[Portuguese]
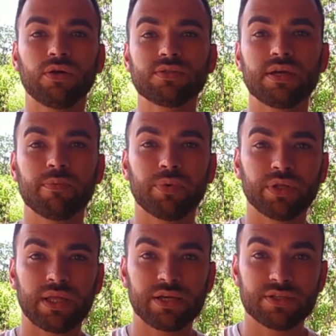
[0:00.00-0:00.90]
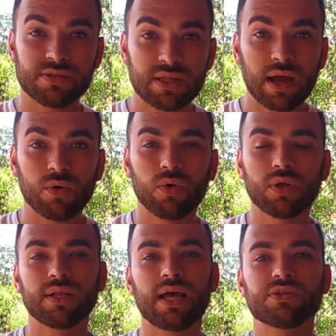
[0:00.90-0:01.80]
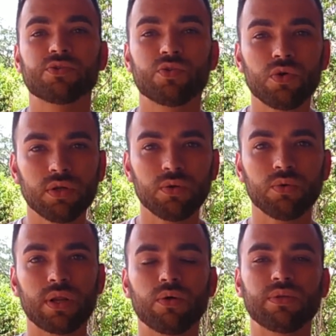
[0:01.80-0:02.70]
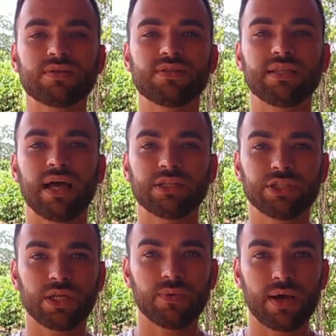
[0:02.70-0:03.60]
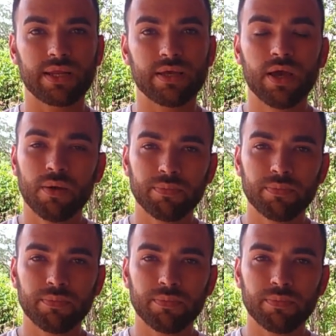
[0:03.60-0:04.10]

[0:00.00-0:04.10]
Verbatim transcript: A nossa reportagem está agora na zona rural da cidade de Araguari,